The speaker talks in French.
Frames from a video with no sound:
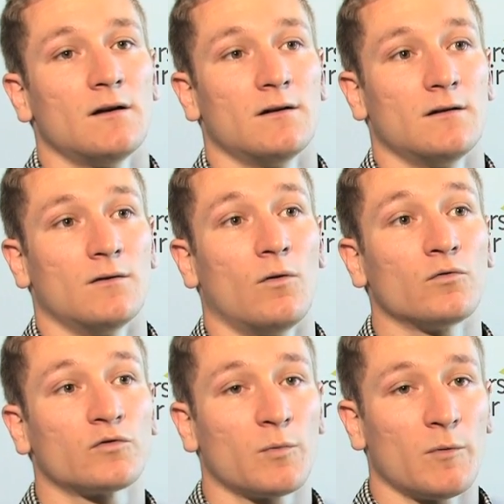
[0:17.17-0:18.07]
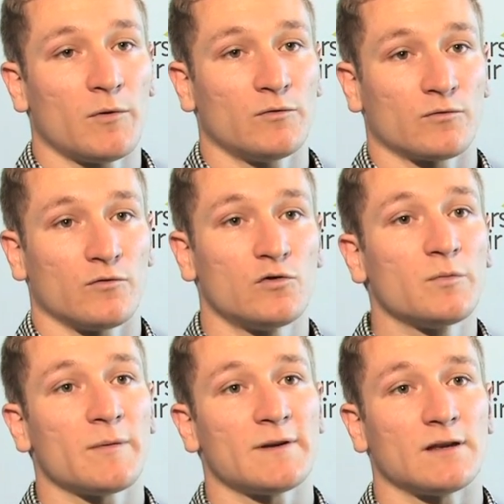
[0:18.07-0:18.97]
Euh, on se propose donc de
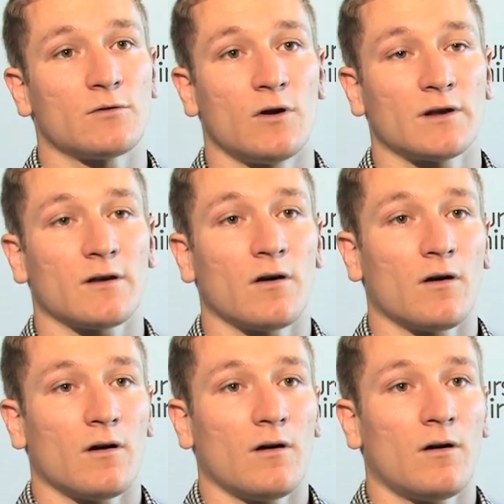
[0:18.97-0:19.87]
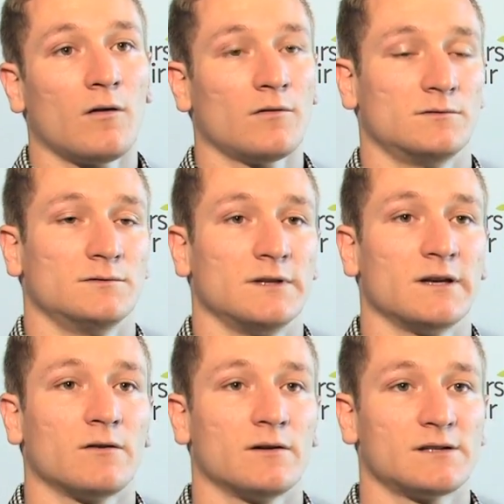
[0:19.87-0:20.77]
supprimer cette collecte en
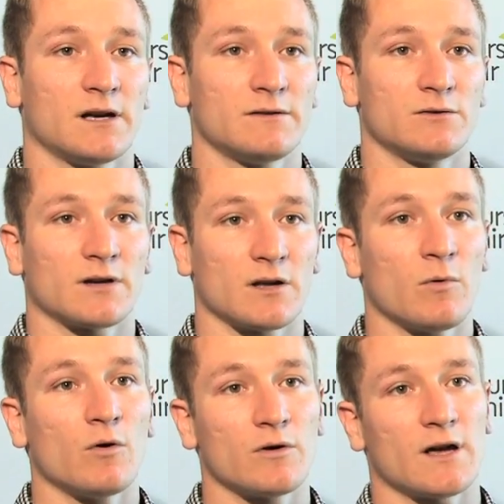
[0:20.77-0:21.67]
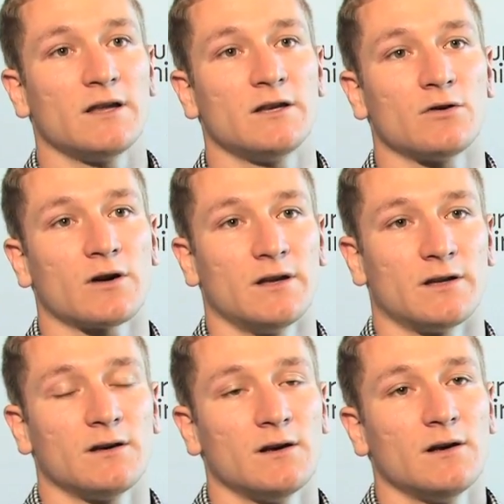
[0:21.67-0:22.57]
ayant un service de traitement local des déchets
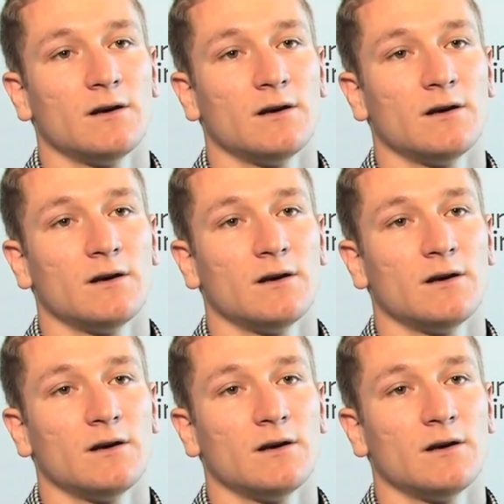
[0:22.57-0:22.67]
organiques.